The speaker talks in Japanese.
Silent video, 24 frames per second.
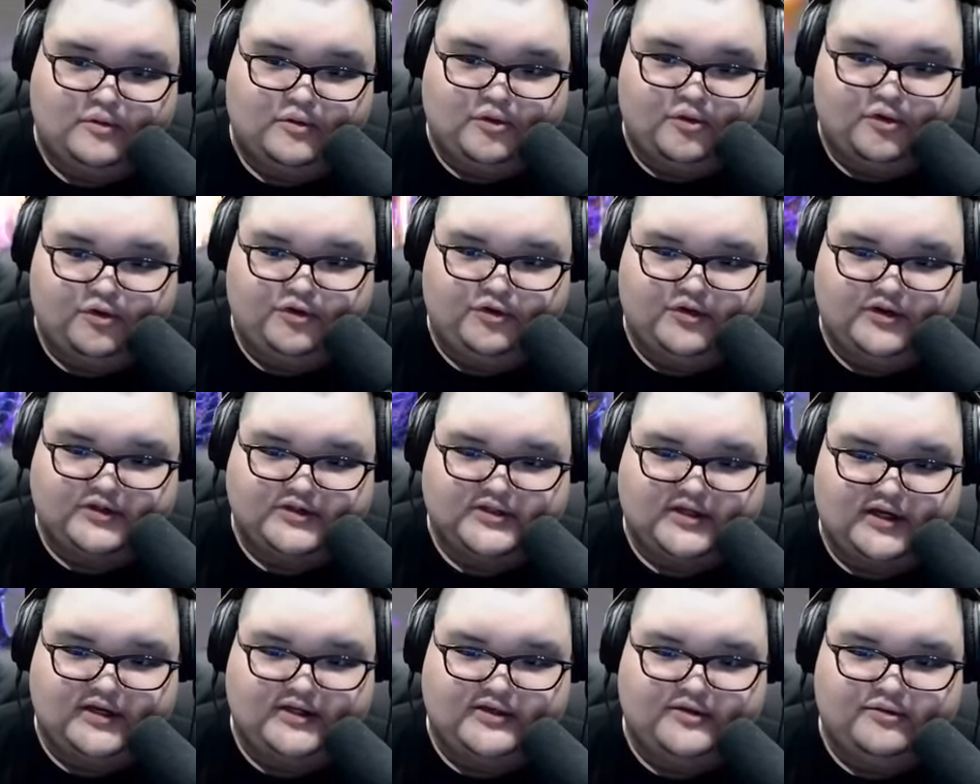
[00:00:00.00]
これとか
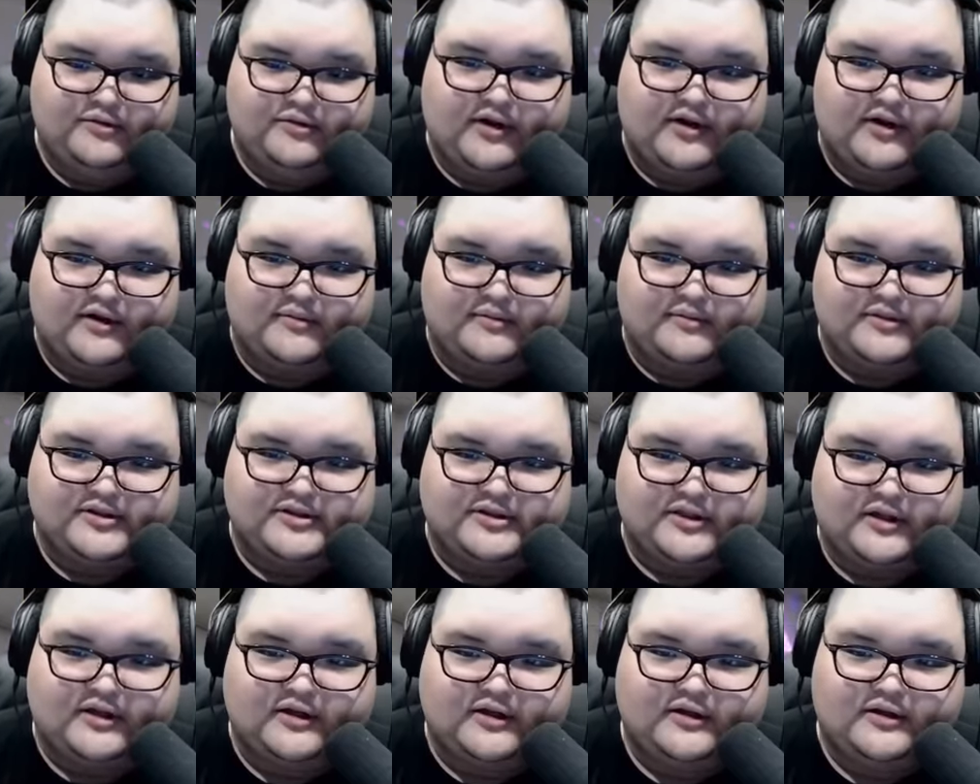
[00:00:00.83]
最強だからね
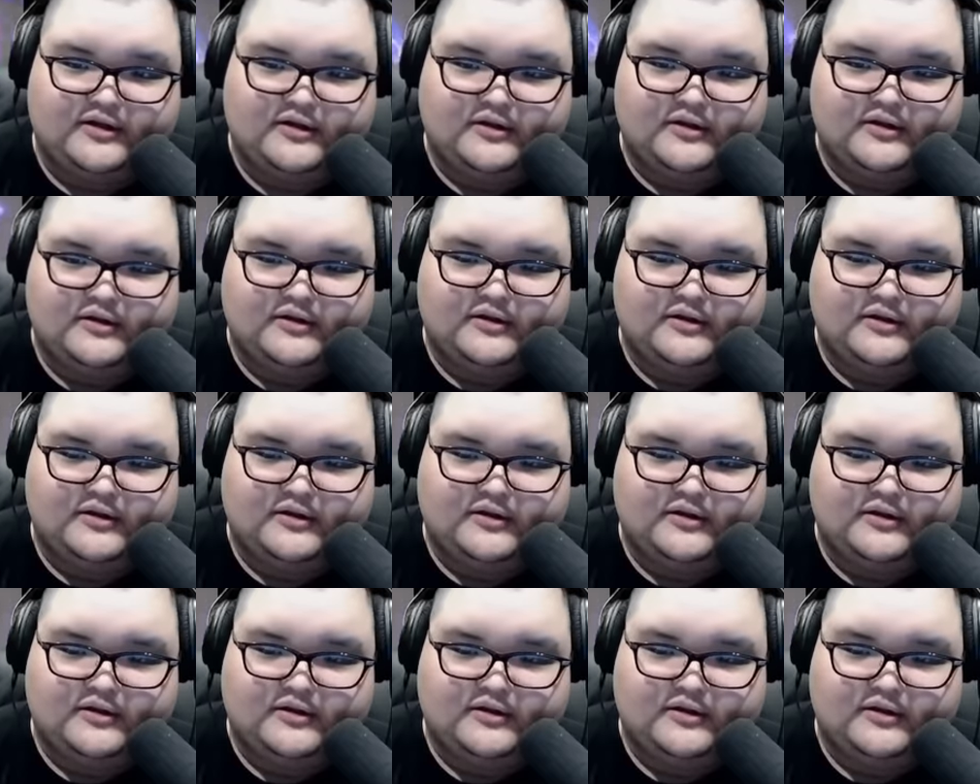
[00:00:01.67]
マジで。